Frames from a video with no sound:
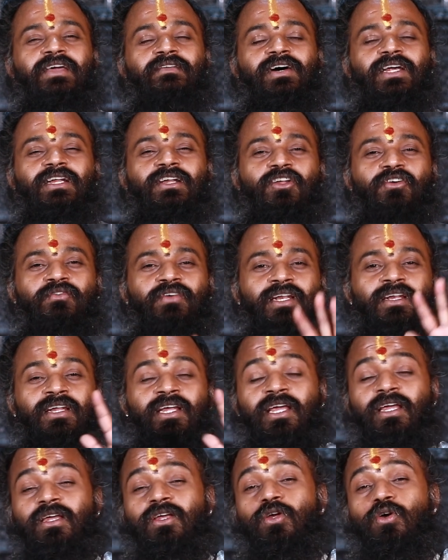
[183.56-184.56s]
దేవాలయంలో
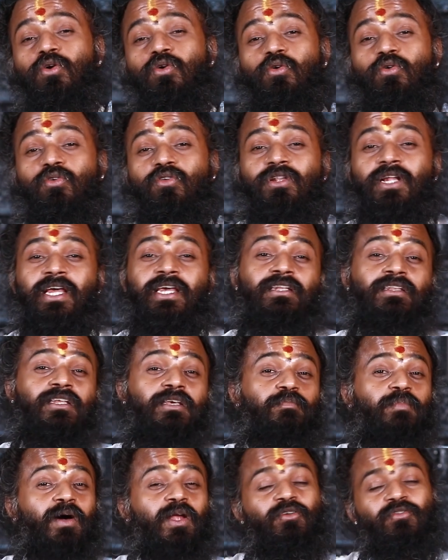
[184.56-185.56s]
వెళ్ళి రెండు నై
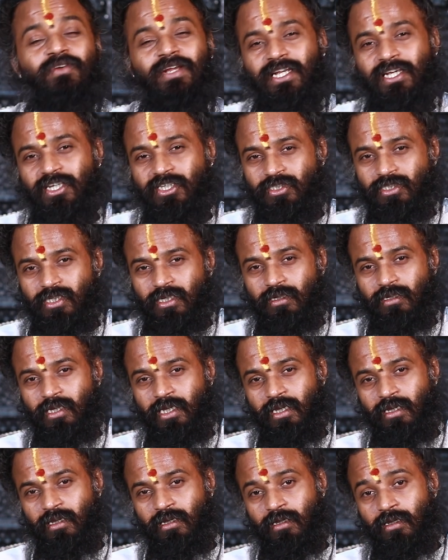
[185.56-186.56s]
దీపాలు
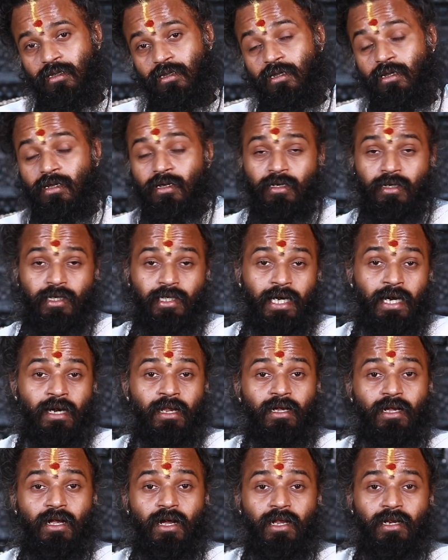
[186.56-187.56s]
వెలిగించండి
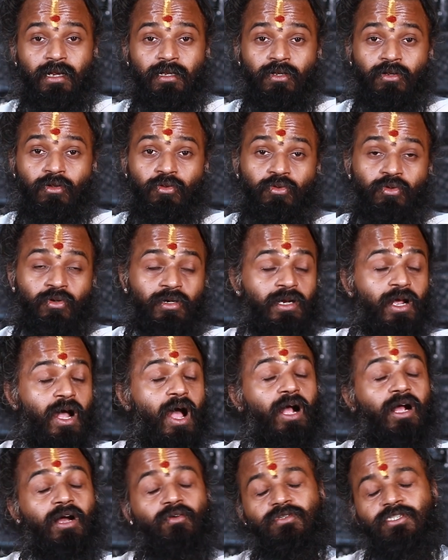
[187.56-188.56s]
గ్రహణం కాలంలో
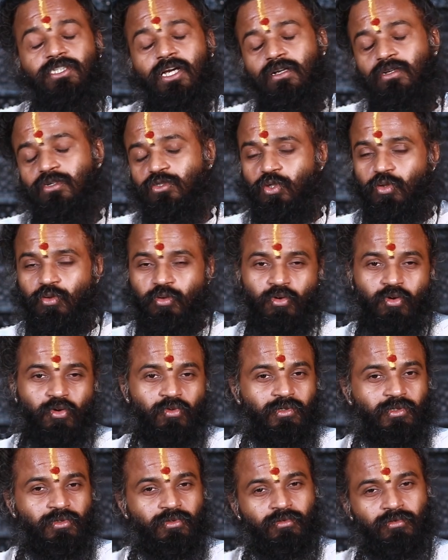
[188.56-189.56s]
దుర్గా కవచాన్ని
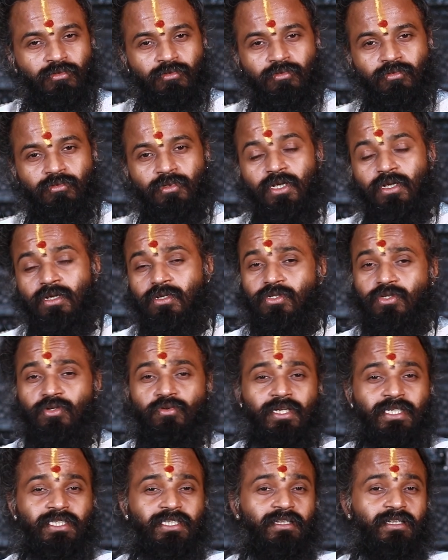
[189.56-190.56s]
చదువుకోవచ్చు
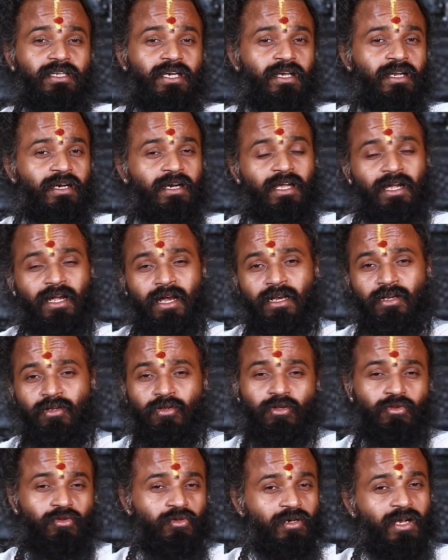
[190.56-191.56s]
సూర్యచంద్రగ్రహణ
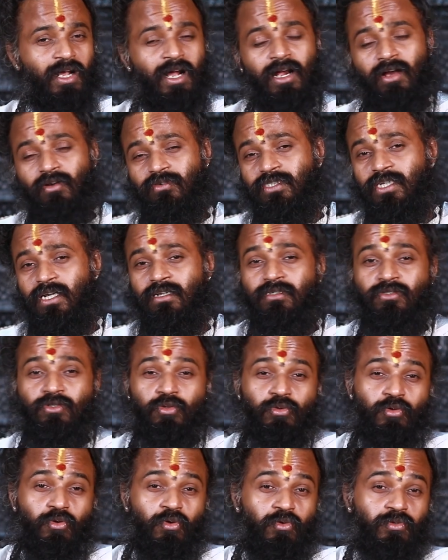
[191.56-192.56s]
కాలంలో దుర్గా కవచాన్ని
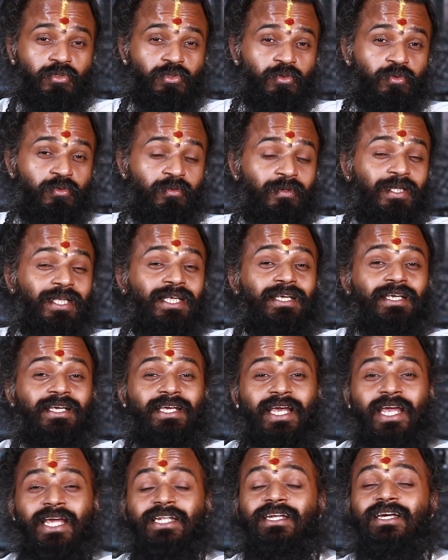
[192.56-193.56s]
చదువుకోవచ్చు
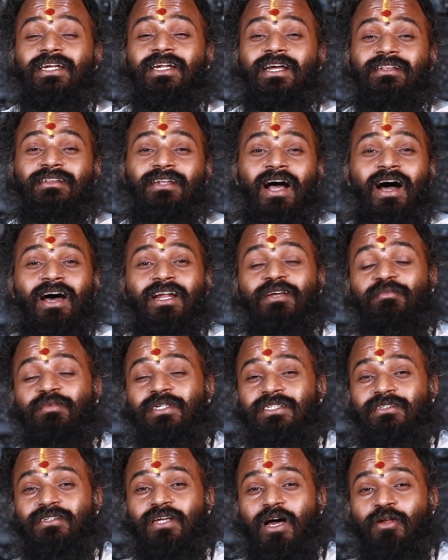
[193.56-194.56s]
ఏదైనా దానం
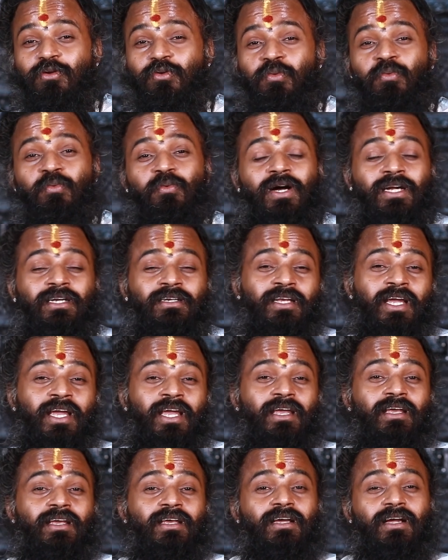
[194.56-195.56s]
ఇస్తాను అంటే
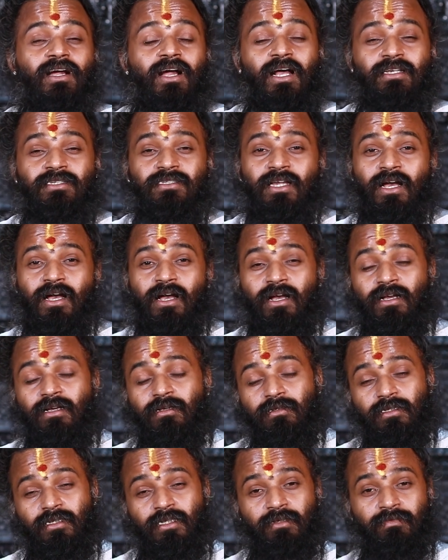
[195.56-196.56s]
కాస్త
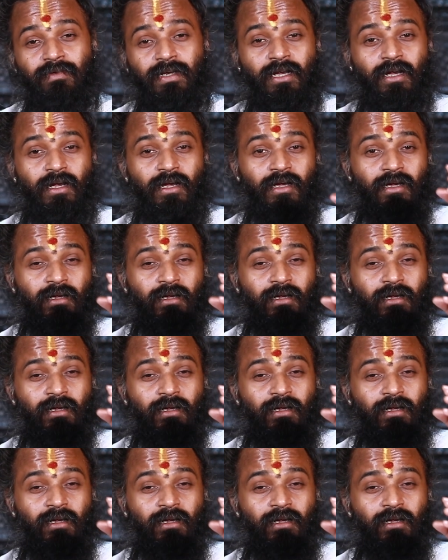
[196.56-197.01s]
ఈ ఒక